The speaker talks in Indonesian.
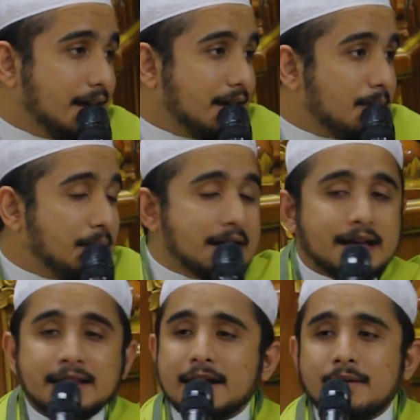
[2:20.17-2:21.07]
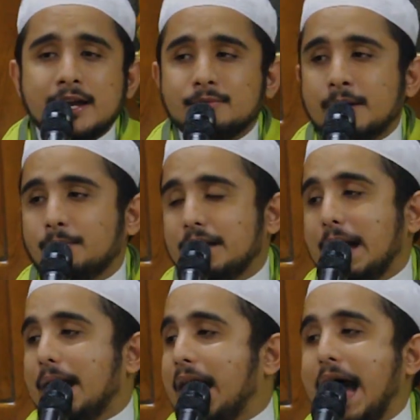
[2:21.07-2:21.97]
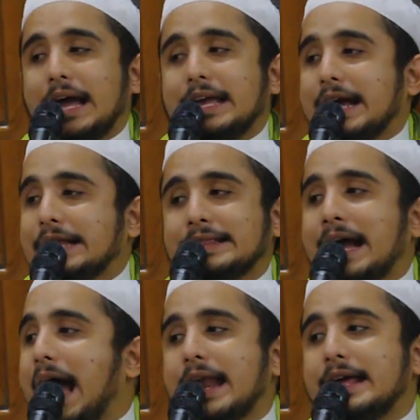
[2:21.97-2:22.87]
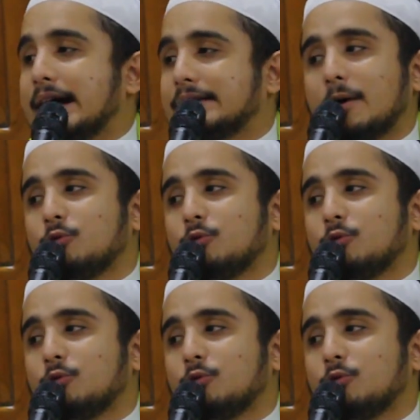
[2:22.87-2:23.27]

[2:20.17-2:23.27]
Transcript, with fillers: Pindahnya kemana Beb? Hakikatnya nggak ada yang tahu.